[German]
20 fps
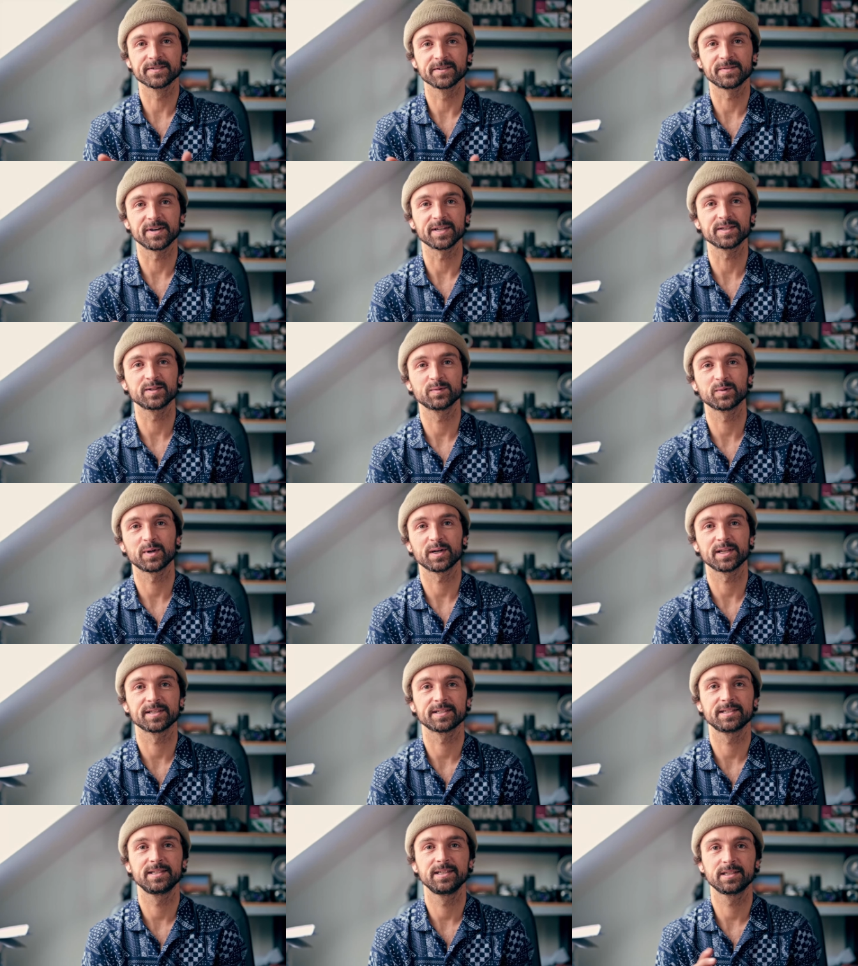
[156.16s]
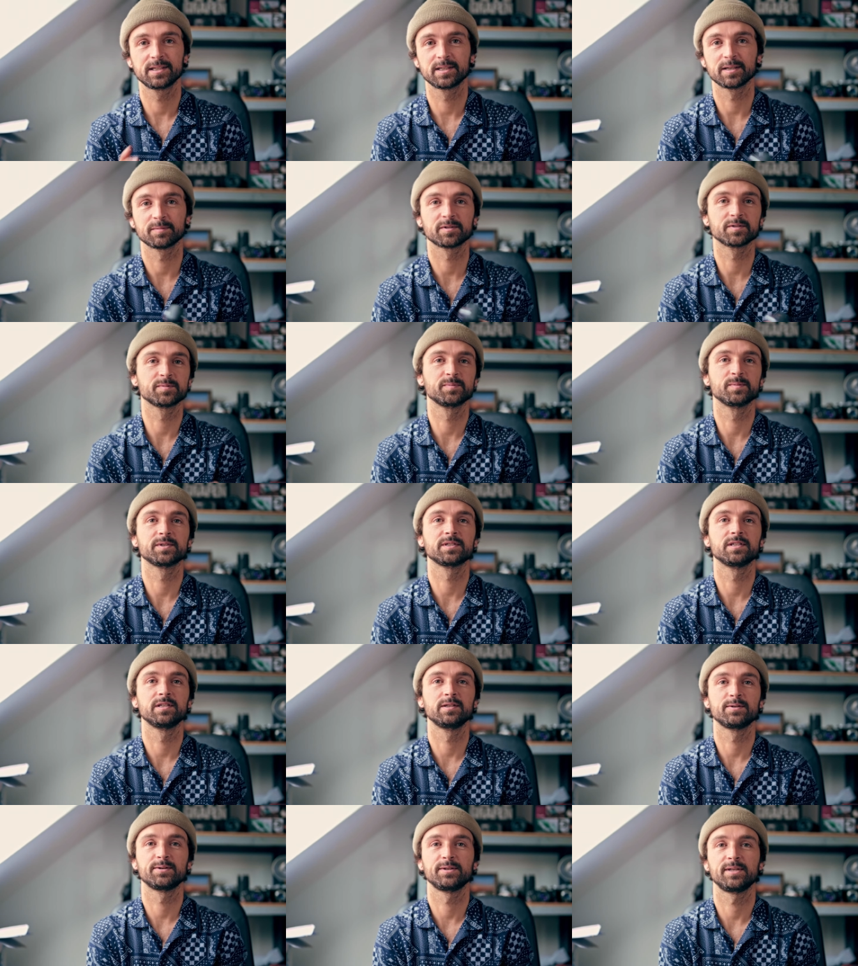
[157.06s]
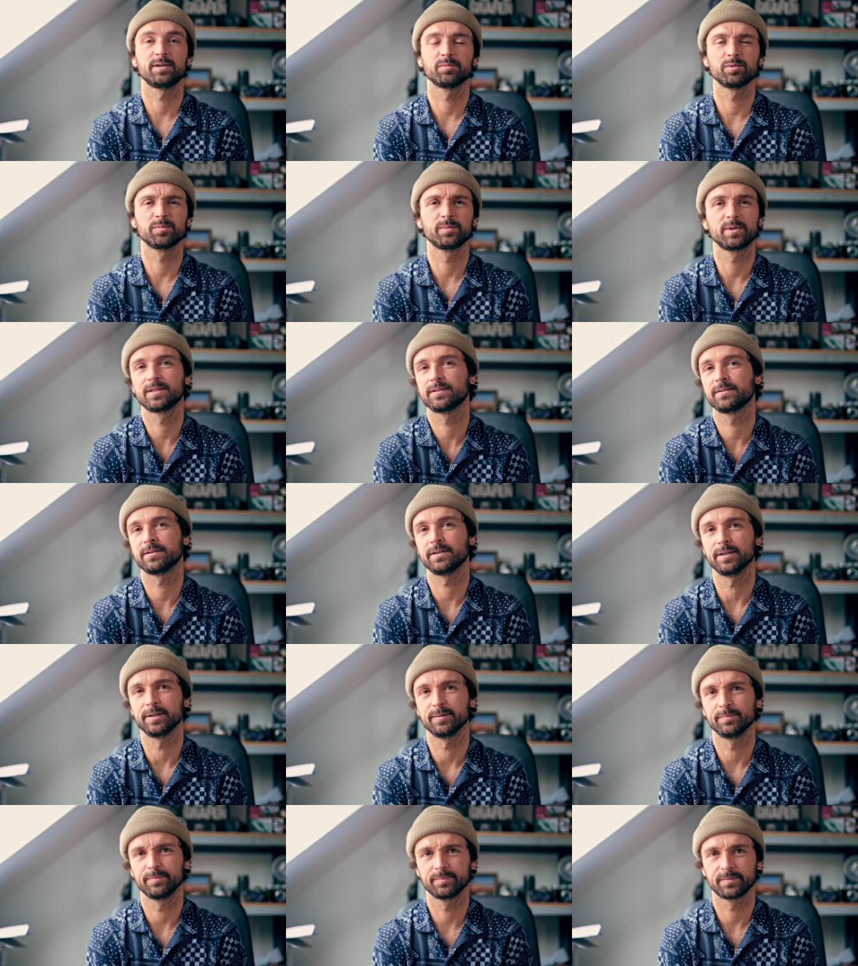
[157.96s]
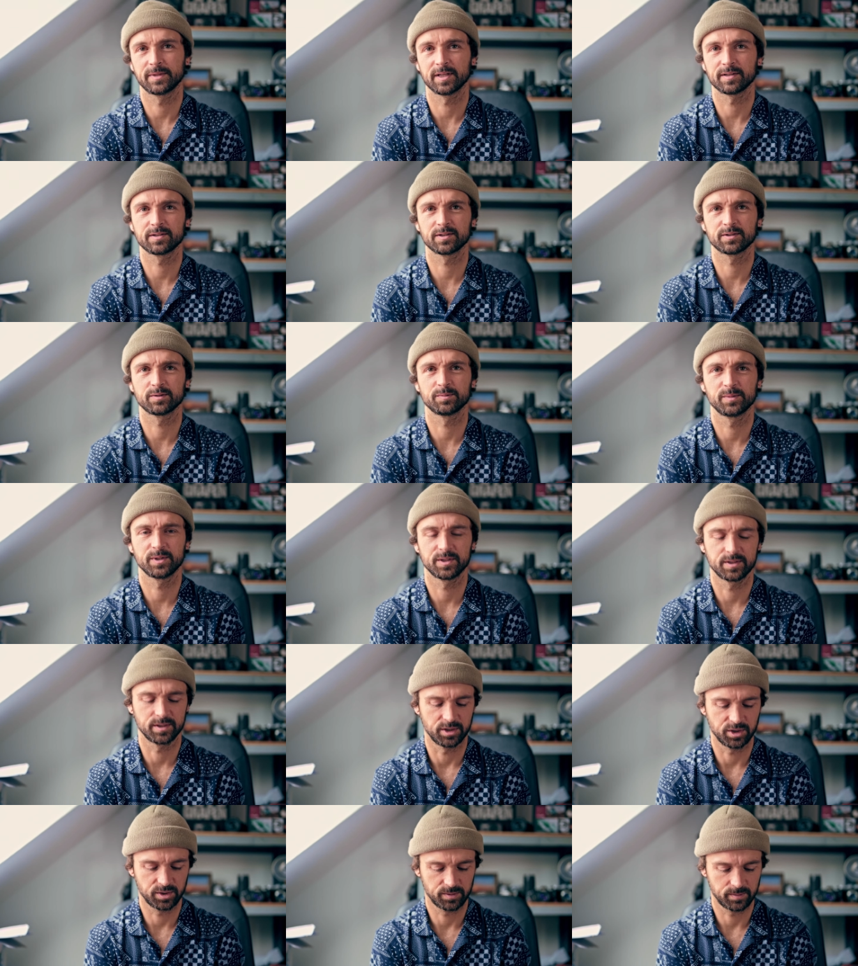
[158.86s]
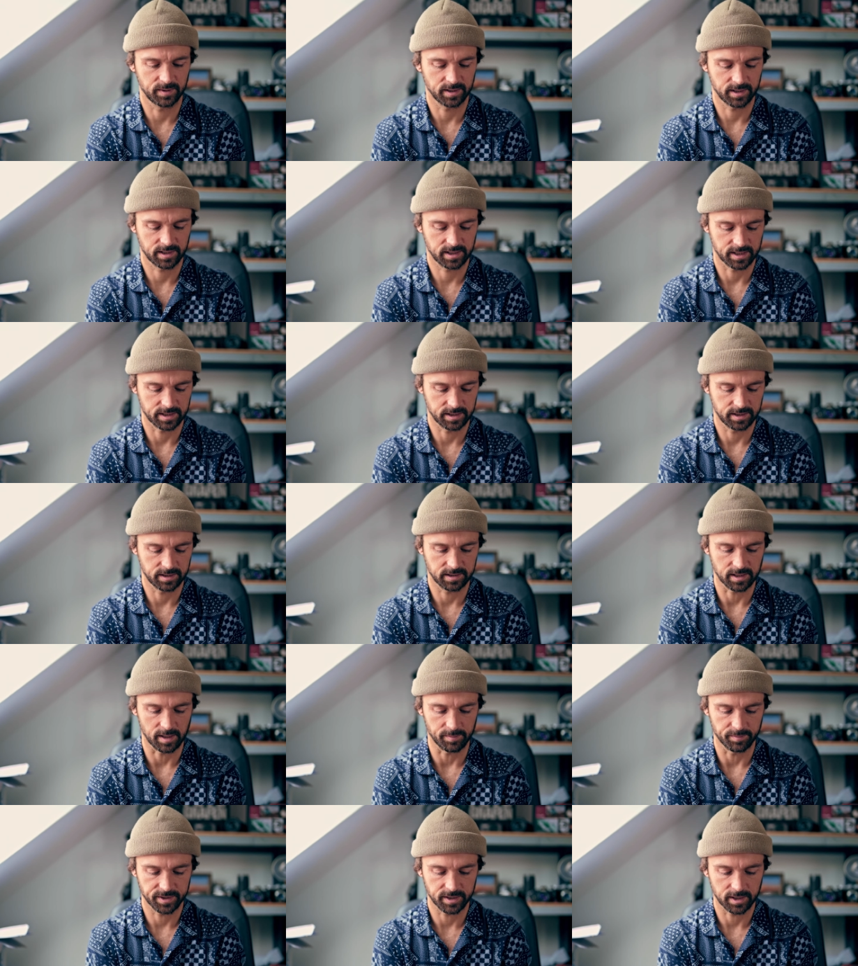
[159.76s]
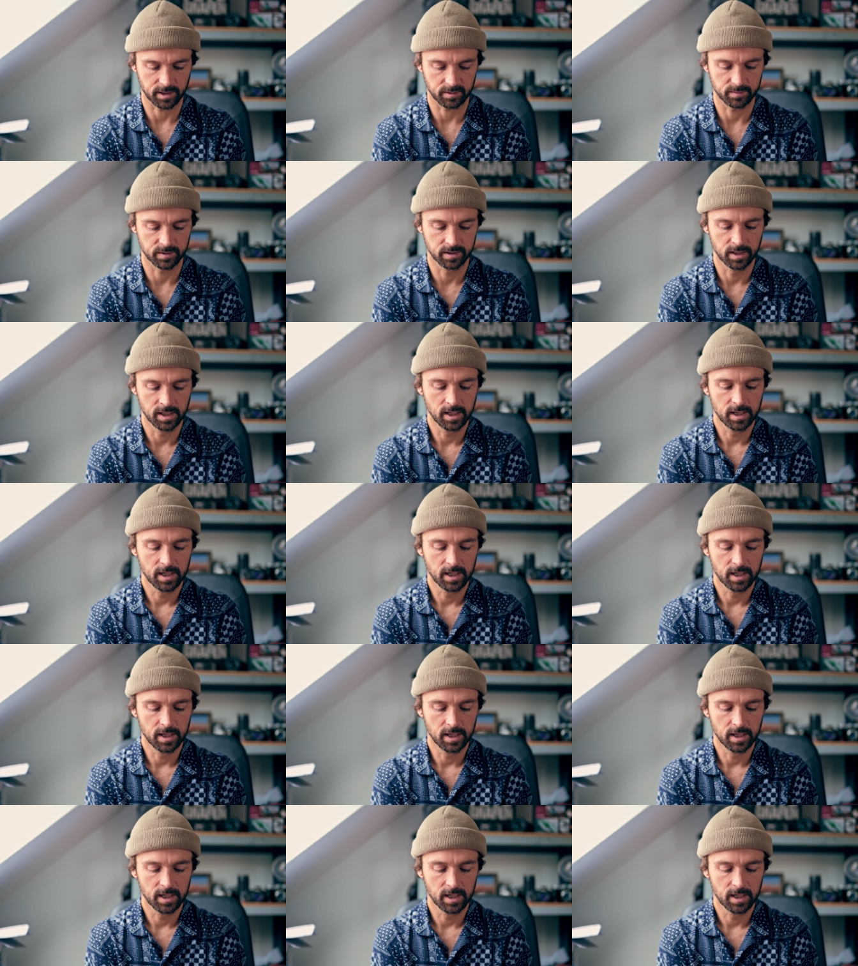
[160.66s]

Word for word: ich weiß nicht, woran das liegt. Ich habe das ein bisschen hin und her probiert. Ähm, das ist so ein bisschen die Schwierigkeit, die ich damit habe.